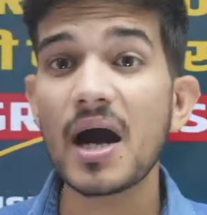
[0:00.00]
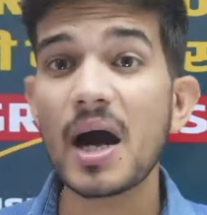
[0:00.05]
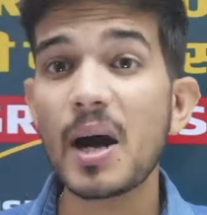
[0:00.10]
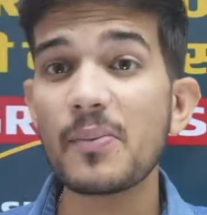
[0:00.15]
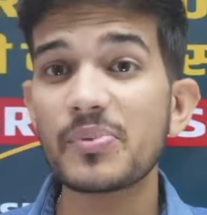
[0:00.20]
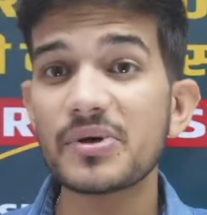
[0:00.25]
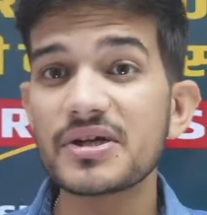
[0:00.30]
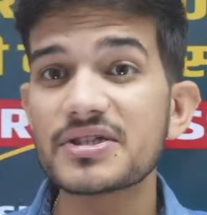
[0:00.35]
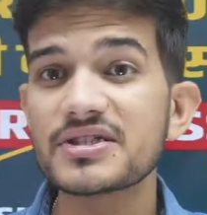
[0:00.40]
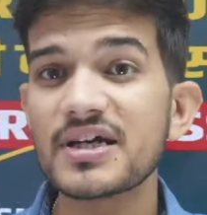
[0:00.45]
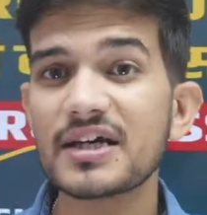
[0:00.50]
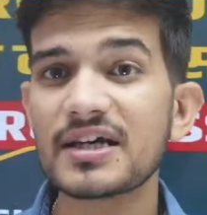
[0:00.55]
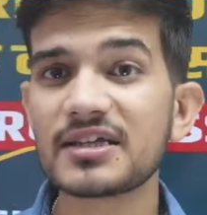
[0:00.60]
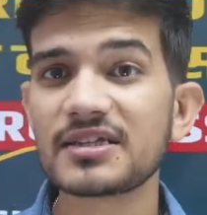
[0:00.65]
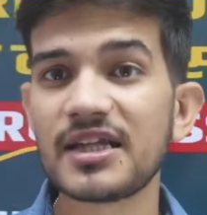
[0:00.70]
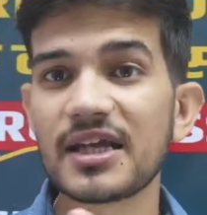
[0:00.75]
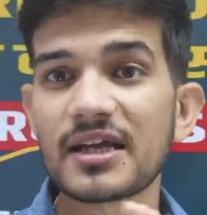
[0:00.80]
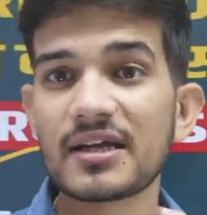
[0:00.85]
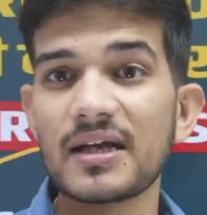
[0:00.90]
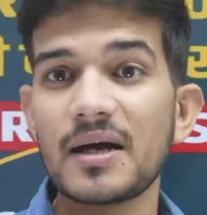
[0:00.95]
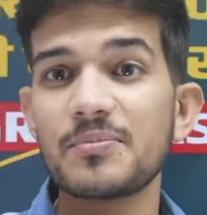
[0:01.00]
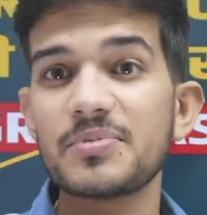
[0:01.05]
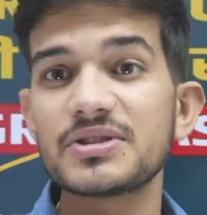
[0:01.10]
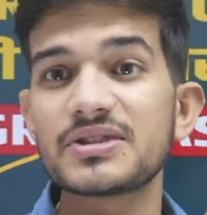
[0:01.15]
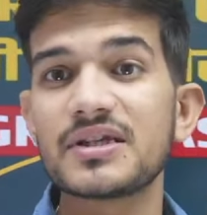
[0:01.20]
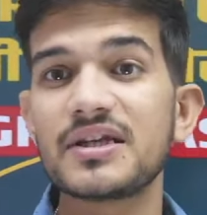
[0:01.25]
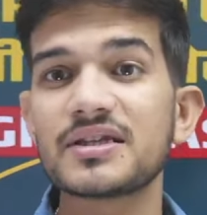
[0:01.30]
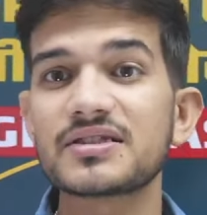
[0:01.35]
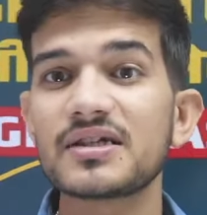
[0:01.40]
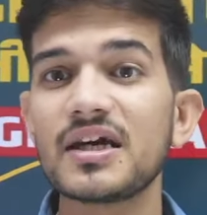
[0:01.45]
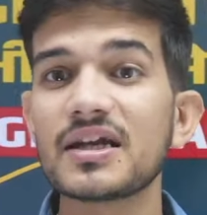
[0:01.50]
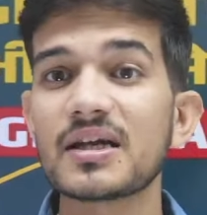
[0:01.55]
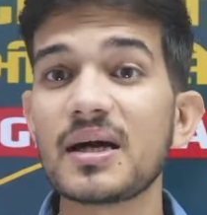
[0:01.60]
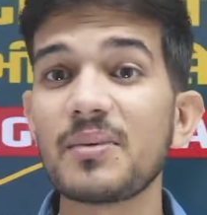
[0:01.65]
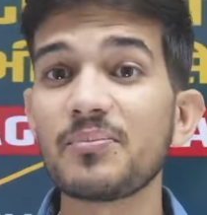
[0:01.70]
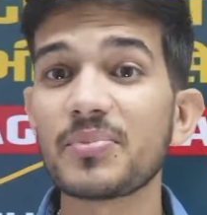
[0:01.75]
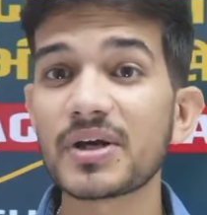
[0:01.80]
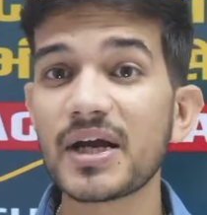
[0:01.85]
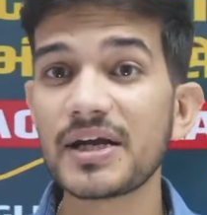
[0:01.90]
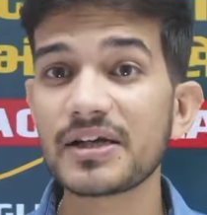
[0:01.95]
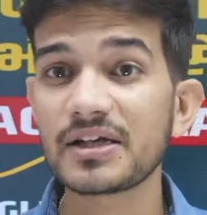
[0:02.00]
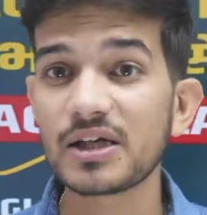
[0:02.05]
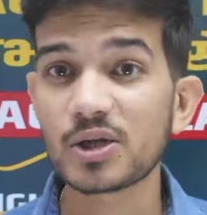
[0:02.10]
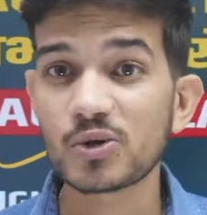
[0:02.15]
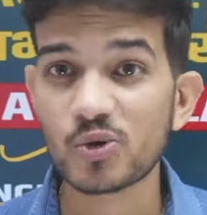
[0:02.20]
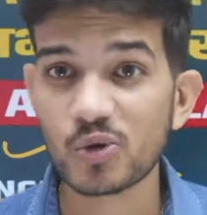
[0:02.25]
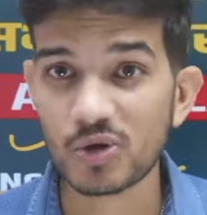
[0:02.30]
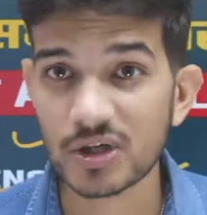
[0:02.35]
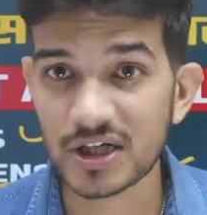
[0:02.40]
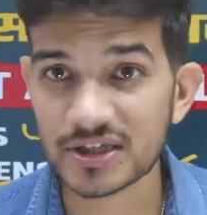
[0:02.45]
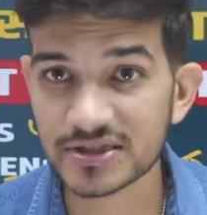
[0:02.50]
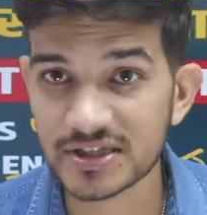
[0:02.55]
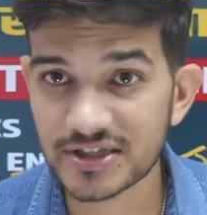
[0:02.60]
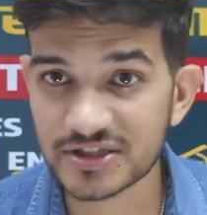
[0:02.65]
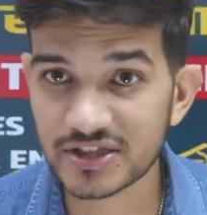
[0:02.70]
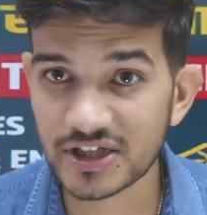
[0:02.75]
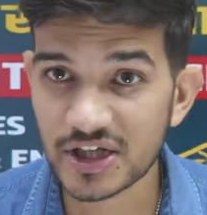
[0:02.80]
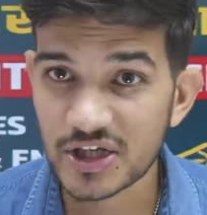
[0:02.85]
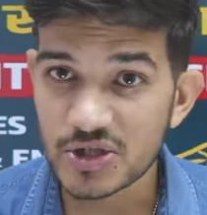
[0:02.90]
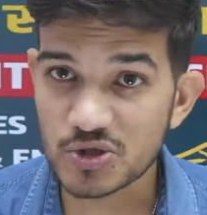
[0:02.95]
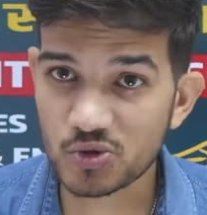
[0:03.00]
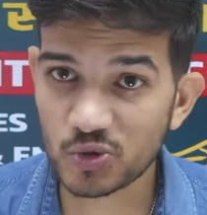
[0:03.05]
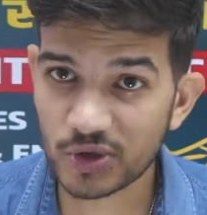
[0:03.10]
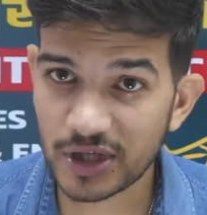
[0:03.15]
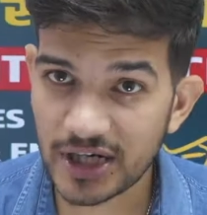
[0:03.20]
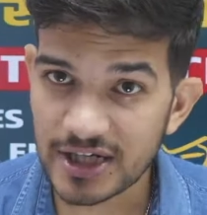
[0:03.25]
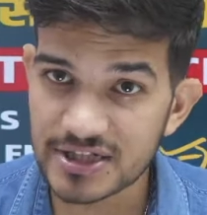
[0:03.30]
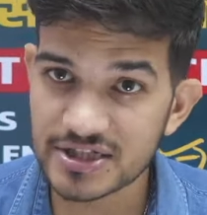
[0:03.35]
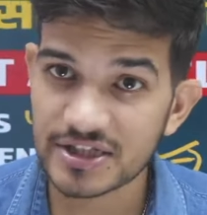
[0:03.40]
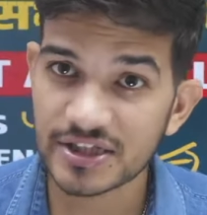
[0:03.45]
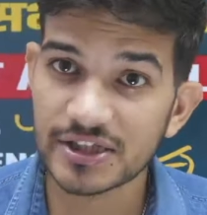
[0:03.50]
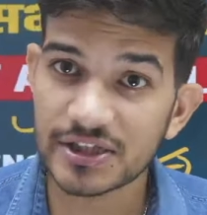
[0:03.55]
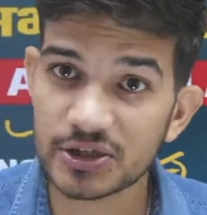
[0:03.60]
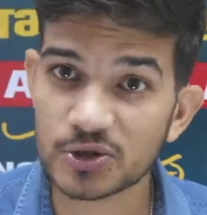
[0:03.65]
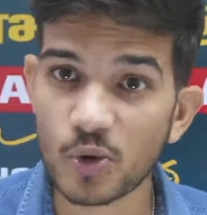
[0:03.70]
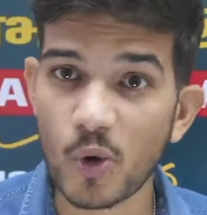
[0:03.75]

आप रिजल्ट देखना पिछले साल का ब्राइट एग्रो क्लासेज के स्टूडेंट्स ही